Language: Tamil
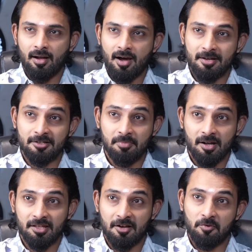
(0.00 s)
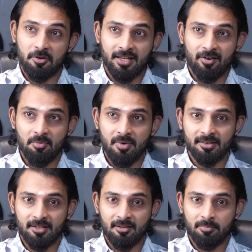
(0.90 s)
ஆர்எஸ் பாரதி அவ்வளோ கேவலமாக
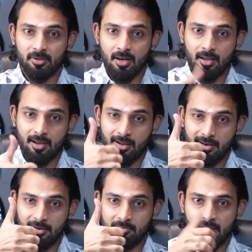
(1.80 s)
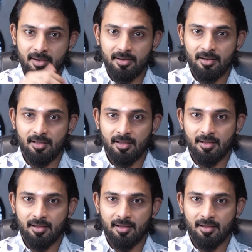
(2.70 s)
திட்டின போதெல்லாம் கல் மாதிரி நின்ன